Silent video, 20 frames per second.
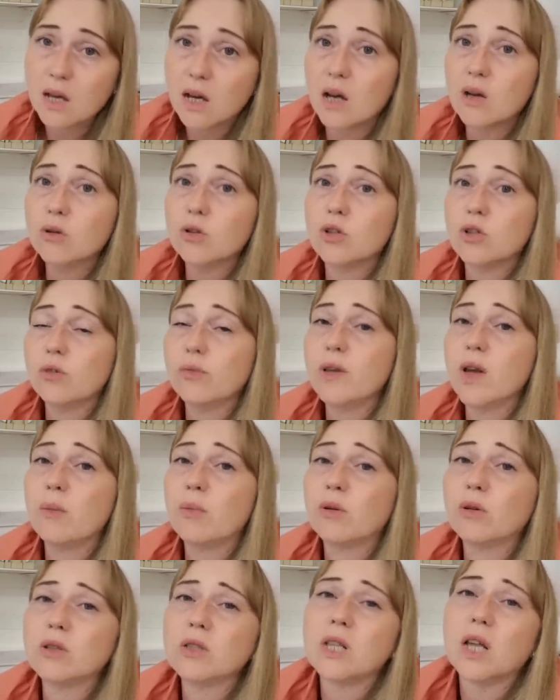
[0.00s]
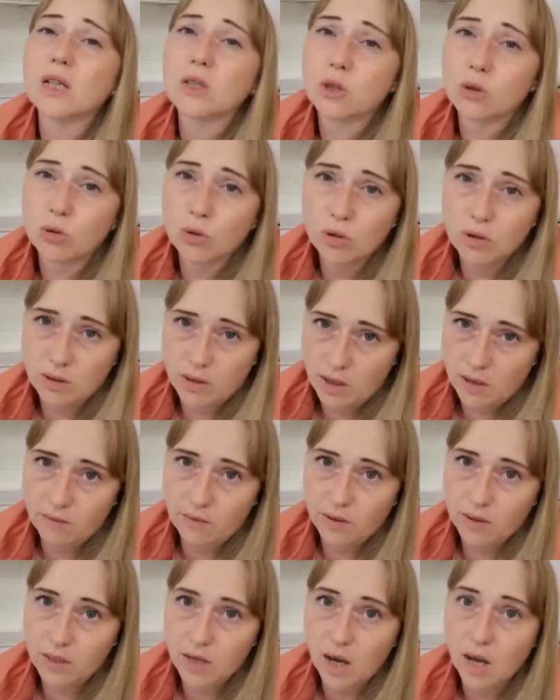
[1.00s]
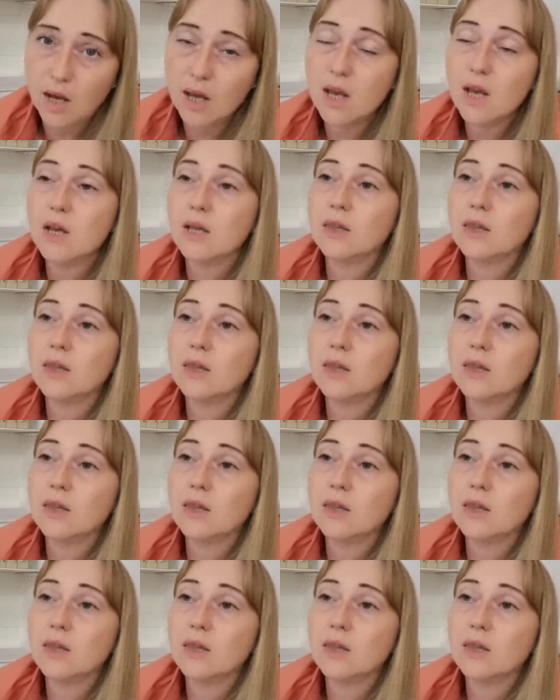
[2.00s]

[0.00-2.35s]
Короче, у меня просто отстойная вода.